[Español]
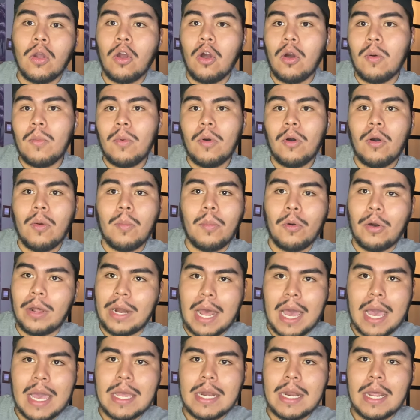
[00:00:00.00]
como por
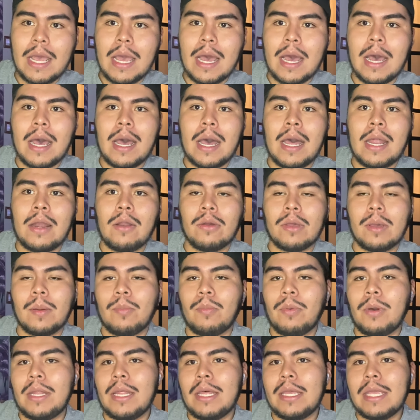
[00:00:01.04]
aire a, lo que
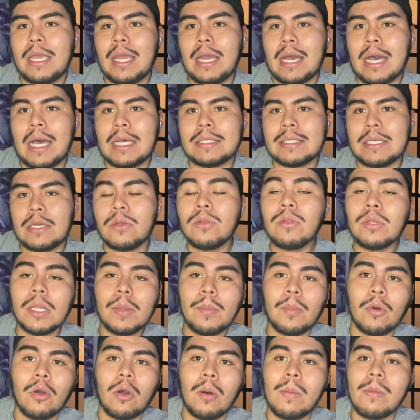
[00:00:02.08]
puede ser un
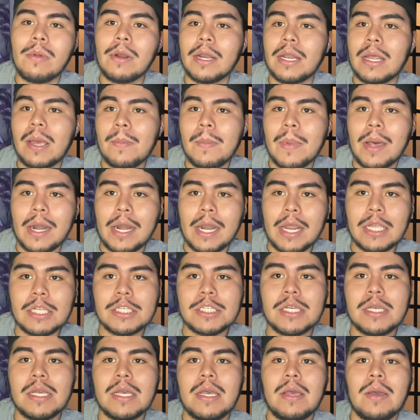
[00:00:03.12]
tipo como Riyad Mahrez.